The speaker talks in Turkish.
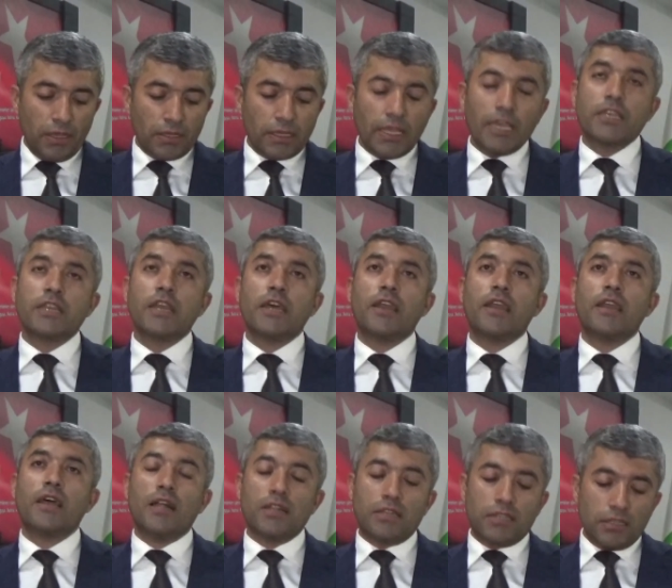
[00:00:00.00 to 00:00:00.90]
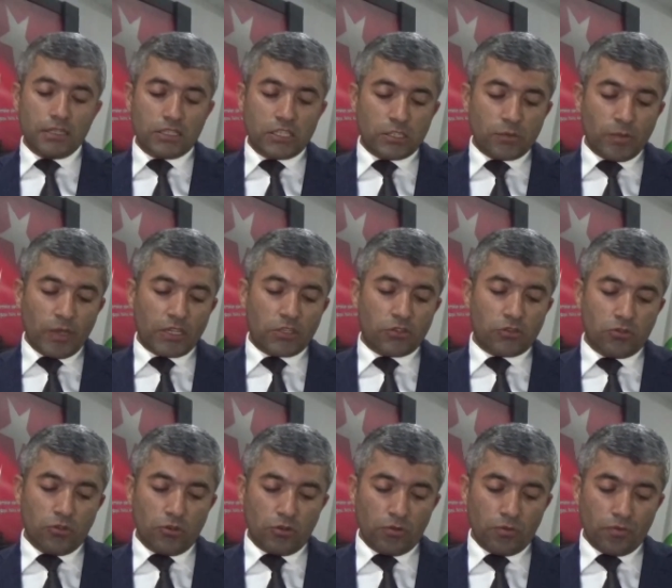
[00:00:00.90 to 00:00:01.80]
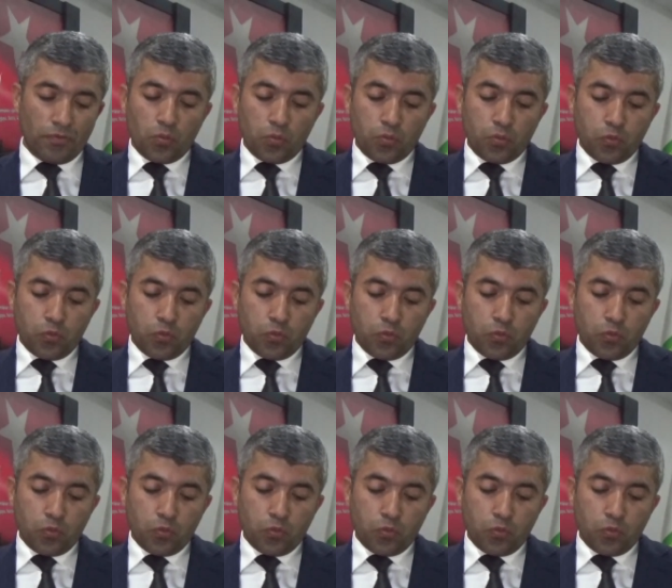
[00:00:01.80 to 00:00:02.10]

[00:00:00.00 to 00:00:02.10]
Tekrardan altını çizmek istiyorum.